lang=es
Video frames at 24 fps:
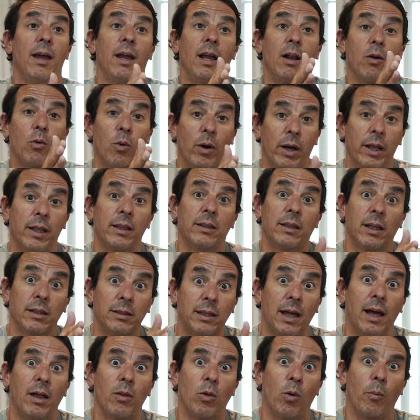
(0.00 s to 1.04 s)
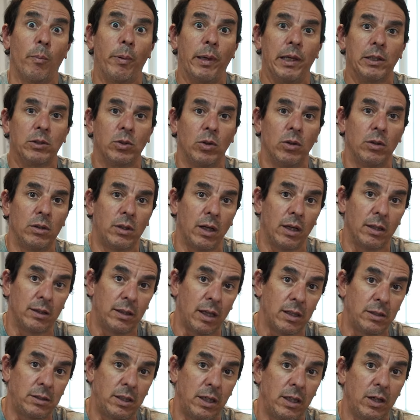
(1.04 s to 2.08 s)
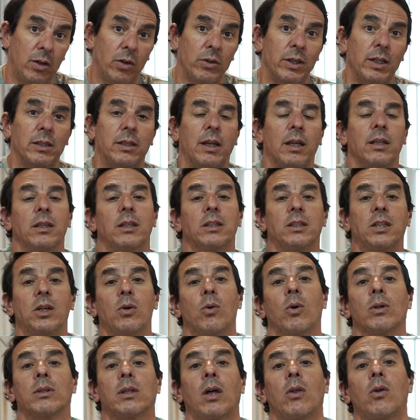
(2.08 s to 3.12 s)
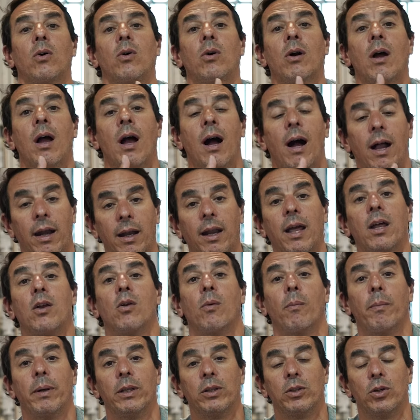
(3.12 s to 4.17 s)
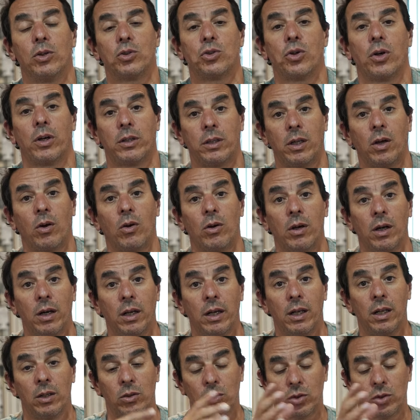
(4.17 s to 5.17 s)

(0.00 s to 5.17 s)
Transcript: el 40 atado a un pedazo del 35 y el 35 atado al nylon 28 que tengo en el rey.